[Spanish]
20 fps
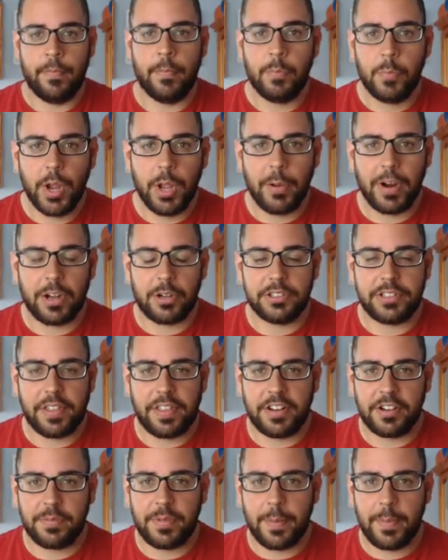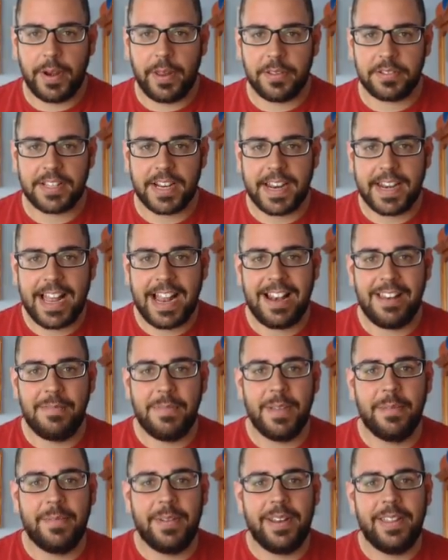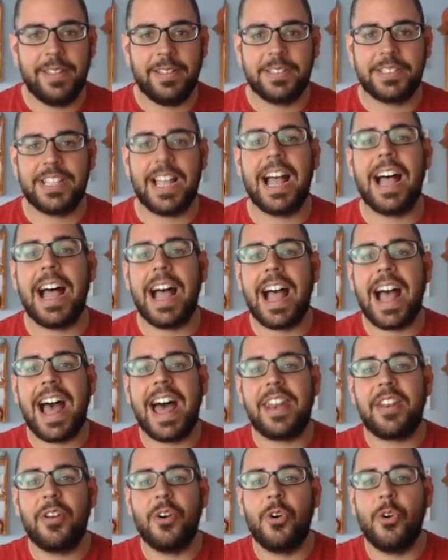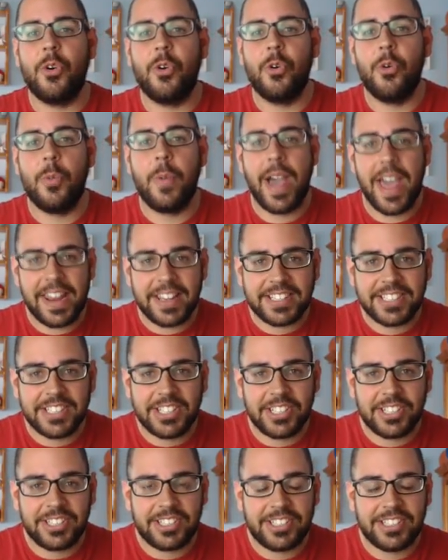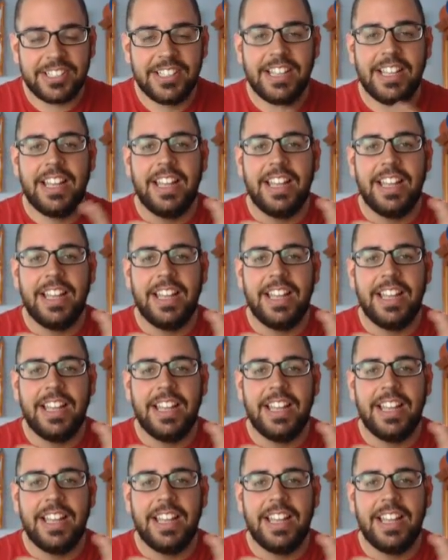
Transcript: Muy buenas justicieros, bienvenidos al canal, bienvenidos a Arrowverso.